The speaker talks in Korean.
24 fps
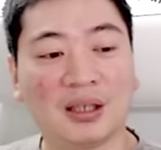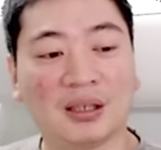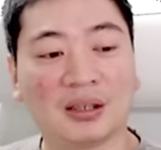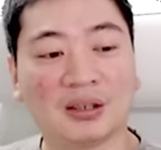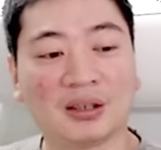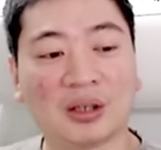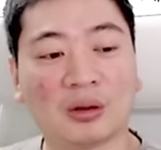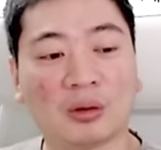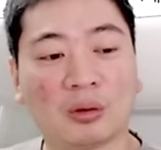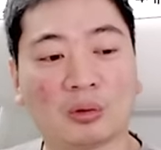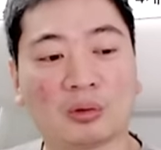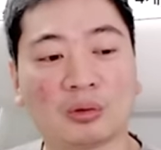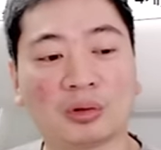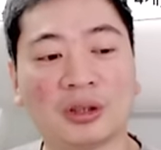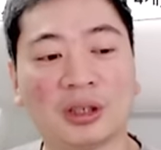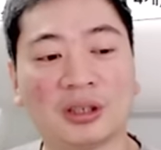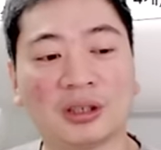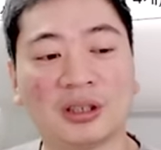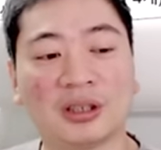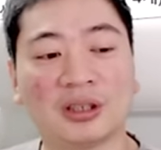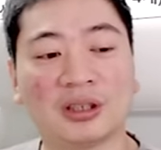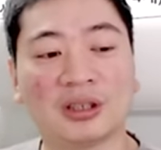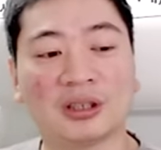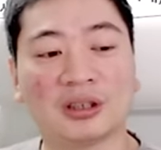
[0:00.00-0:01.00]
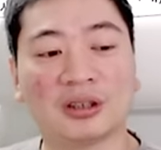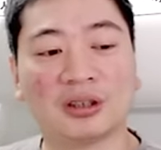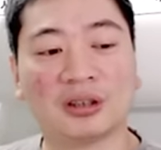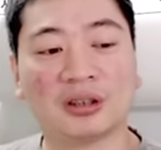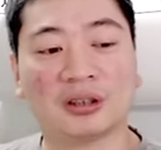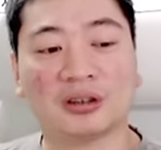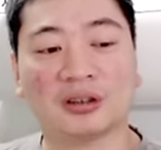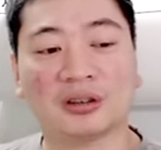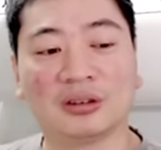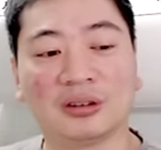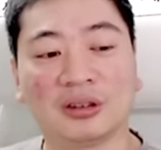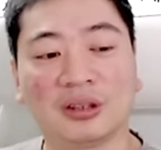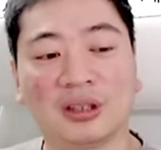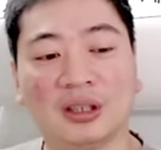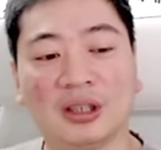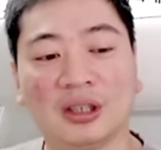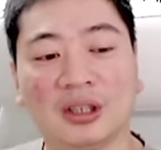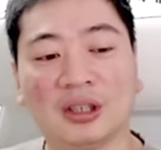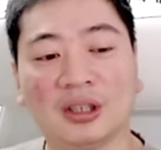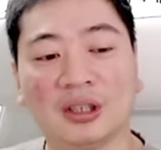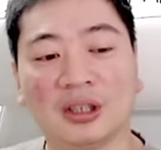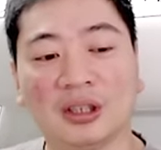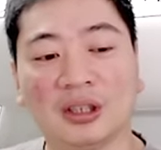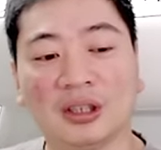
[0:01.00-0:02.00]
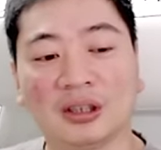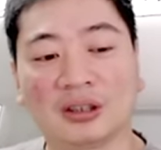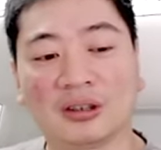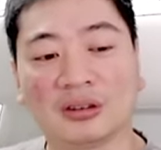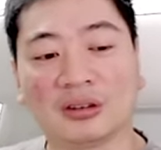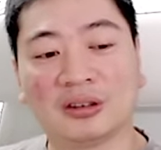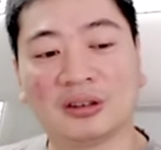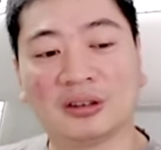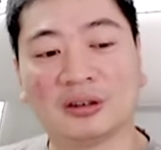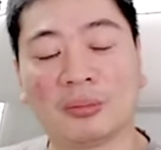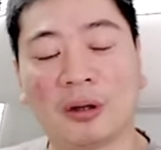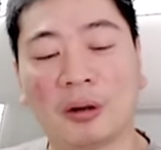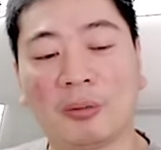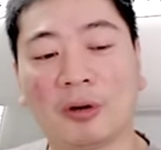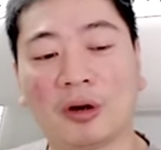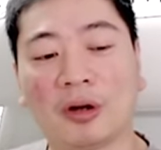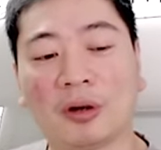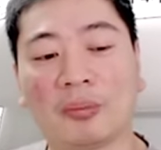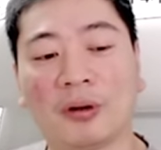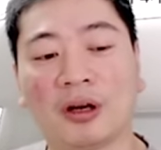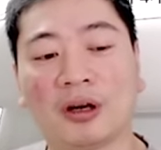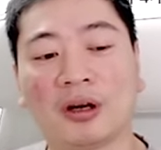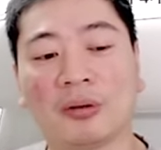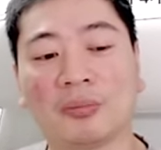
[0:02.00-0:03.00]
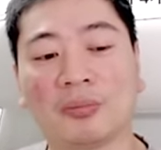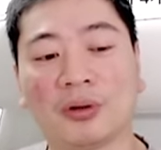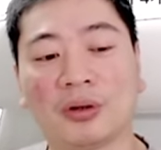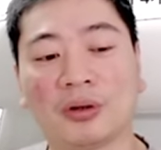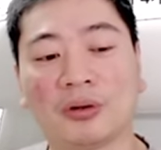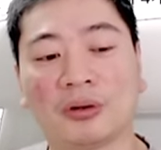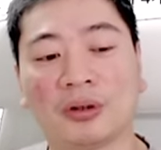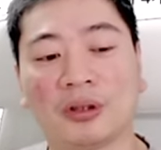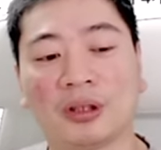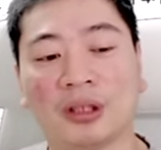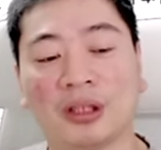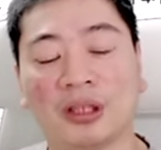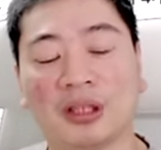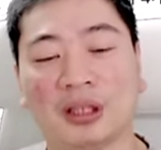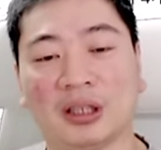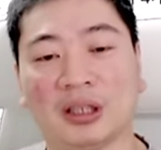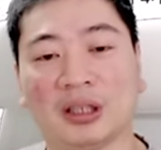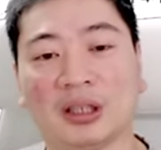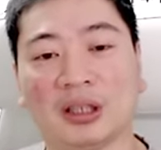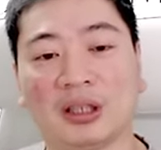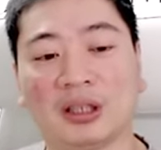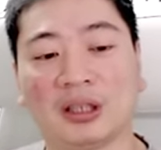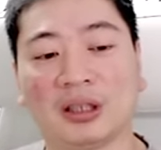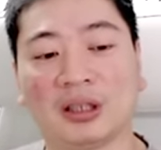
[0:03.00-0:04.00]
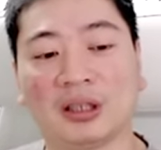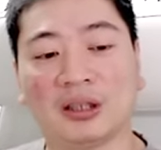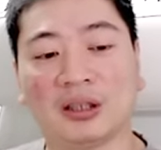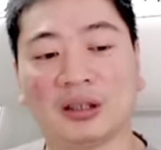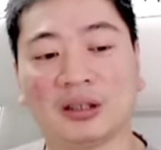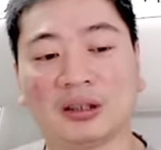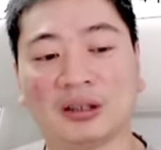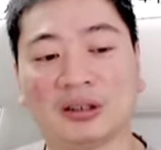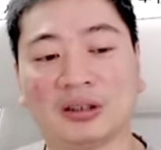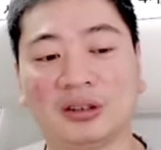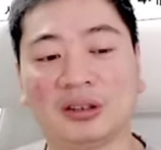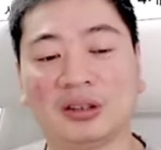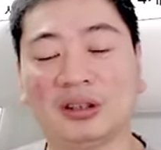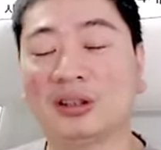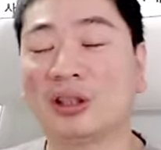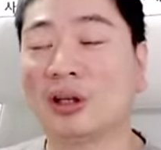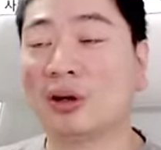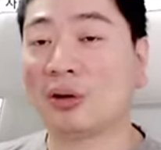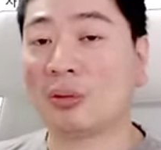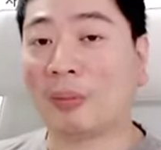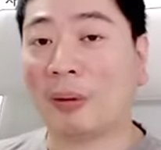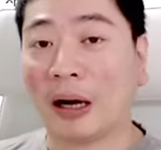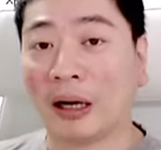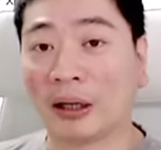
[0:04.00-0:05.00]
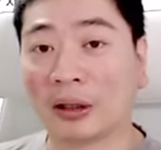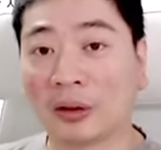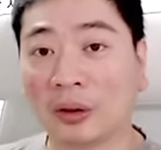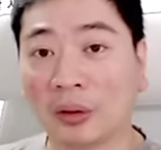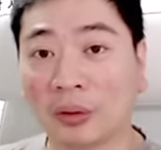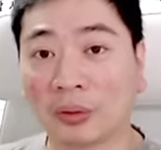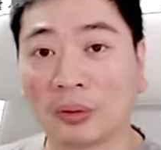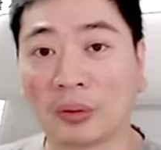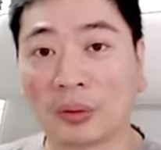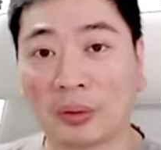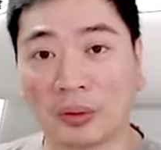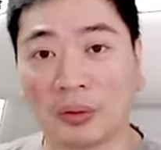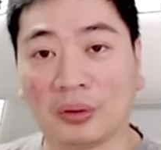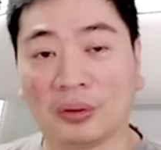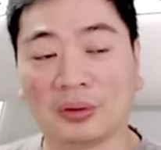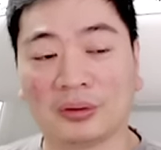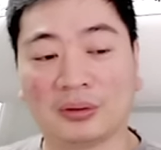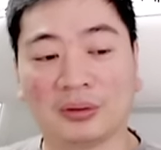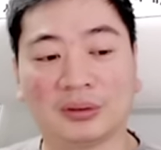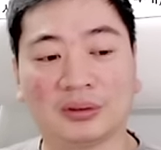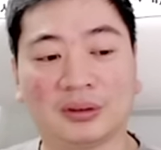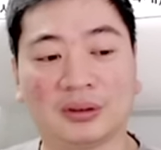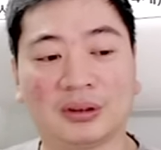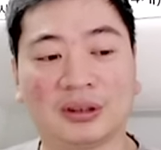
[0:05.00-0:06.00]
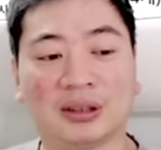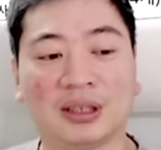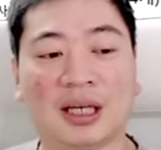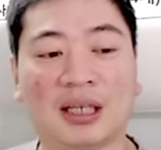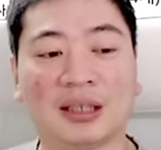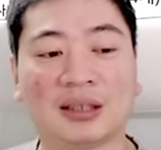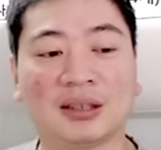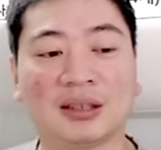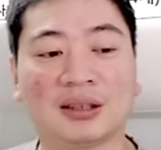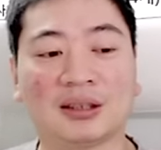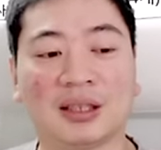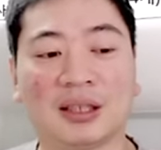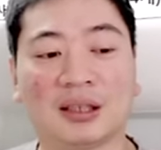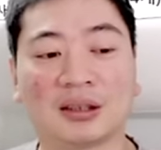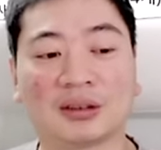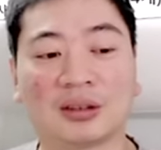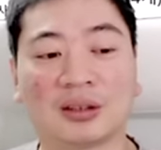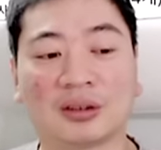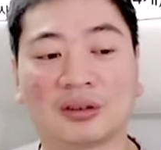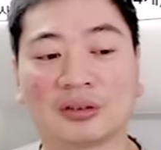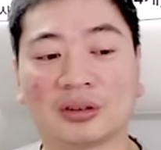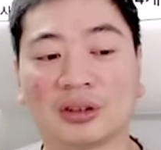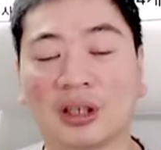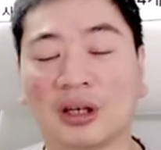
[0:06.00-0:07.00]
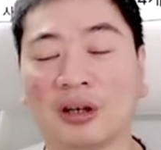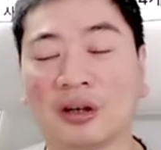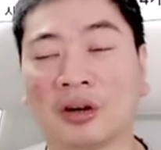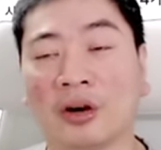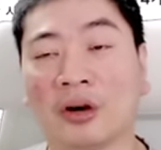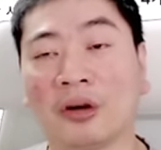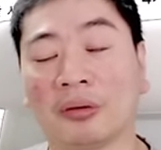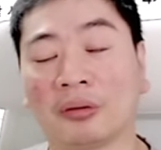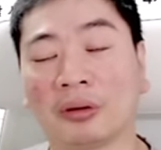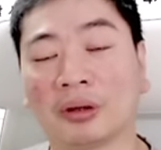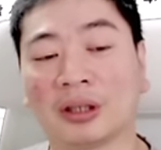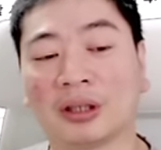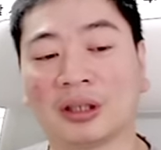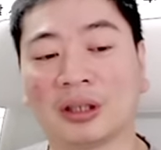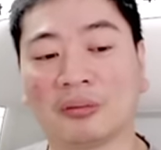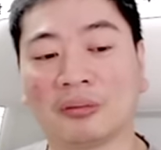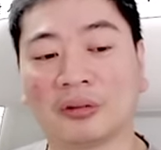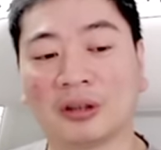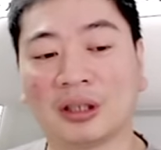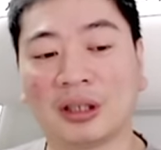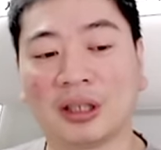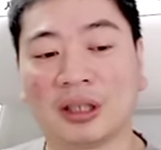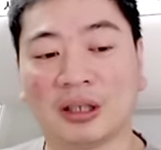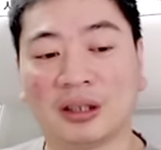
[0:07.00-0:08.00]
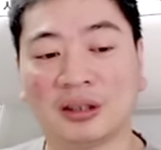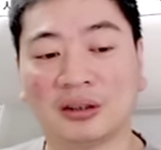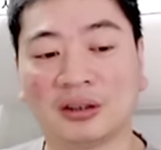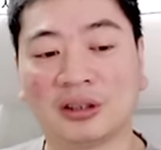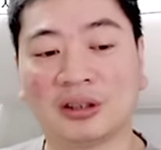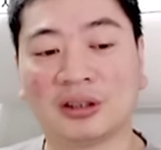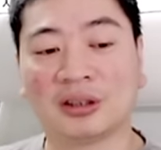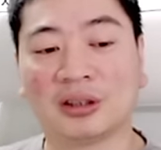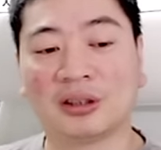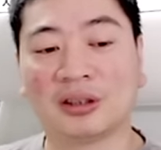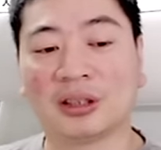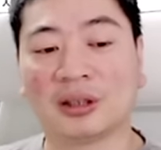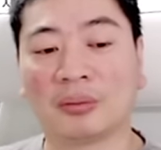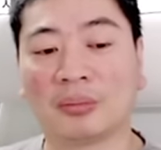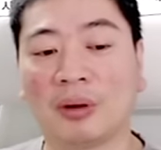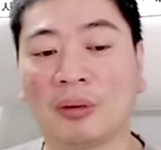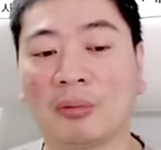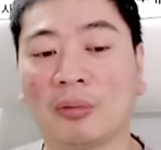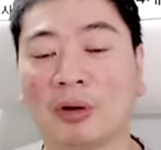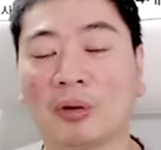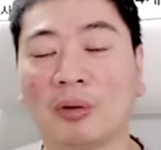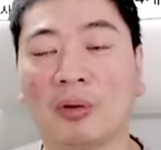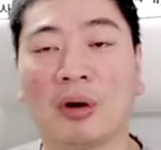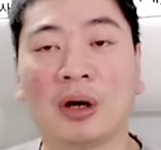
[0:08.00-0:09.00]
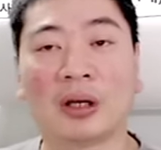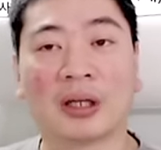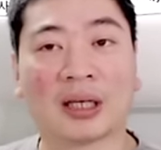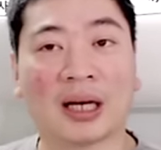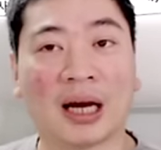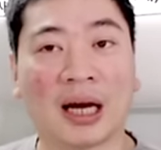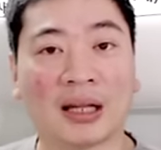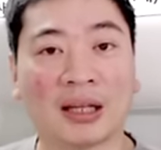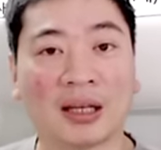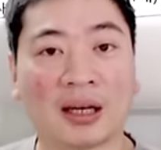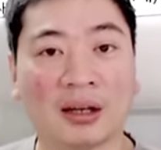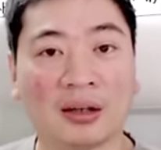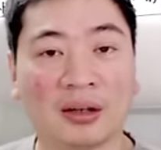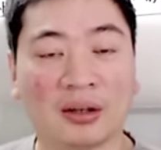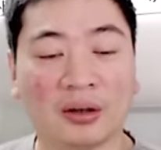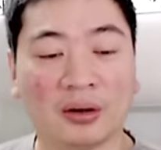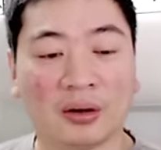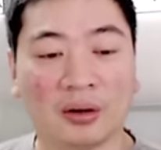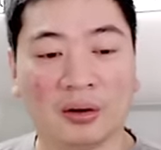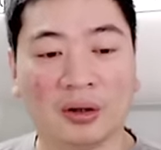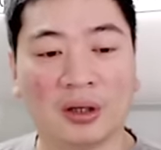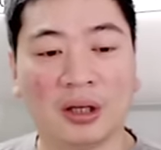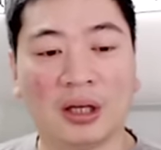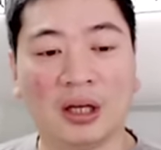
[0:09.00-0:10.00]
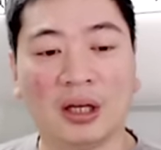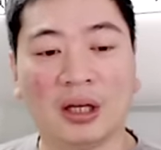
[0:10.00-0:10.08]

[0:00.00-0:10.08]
참고로 9000 시리즈는 그 메모리 맨컴 비율이 2대1로 그 바뀌어도 사실상 성자가 거의 없기 때문에 7000 이상 메모리 호환이 가능한데요.